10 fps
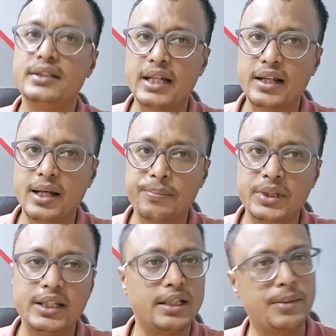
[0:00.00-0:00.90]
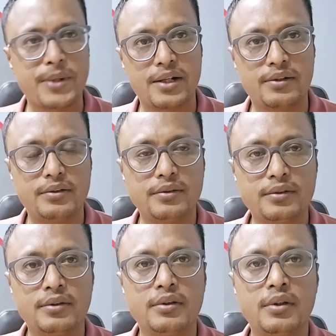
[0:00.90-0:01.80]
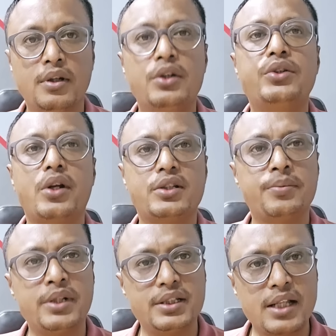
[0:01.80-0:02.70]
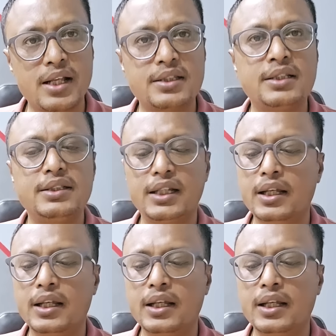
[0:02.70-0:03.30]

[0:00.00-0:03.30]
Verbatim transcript: চাইলে আপনি দেখতে পারেন স্বরাষ্ট্রমন্ত্রী জানাচ্ছেন যে